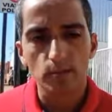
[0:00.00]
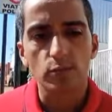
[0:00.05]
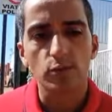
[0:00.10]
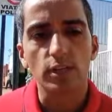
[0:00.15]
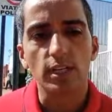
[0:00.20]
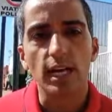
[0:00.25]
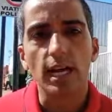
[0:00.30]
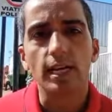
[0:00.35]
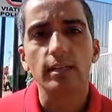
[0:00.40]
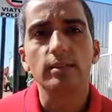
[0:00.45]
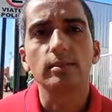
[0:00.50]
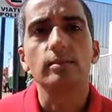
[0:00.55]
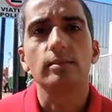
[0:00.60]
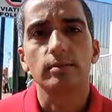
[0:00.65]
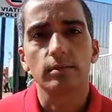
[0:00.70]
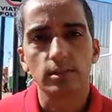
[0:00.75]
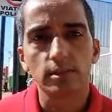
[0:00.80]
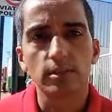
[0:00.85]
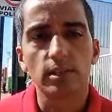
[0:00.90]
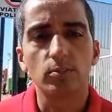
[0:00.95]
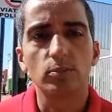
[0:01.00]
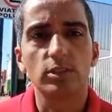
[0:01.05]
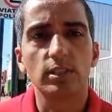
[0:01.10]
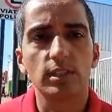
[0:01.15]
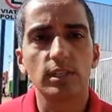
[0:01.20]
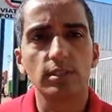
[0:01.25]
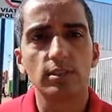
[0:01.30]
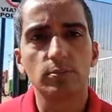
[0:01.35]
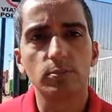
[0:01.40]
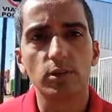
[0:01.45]
Por nada, estamos
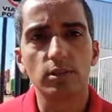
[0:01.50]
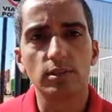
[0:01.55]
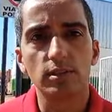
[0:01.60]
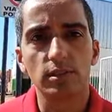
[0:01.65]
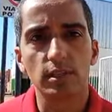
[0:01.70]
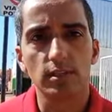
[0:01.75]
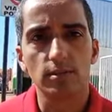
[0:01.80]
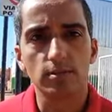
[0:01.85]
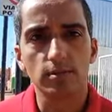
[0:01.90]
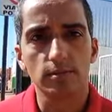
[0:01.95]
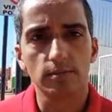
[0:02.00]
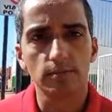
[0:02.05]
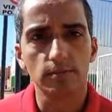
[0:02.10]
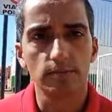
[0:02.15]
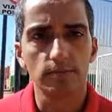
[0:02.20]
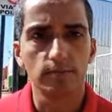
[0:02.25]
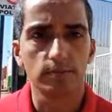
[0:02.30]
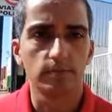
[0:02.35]
aí à disposição.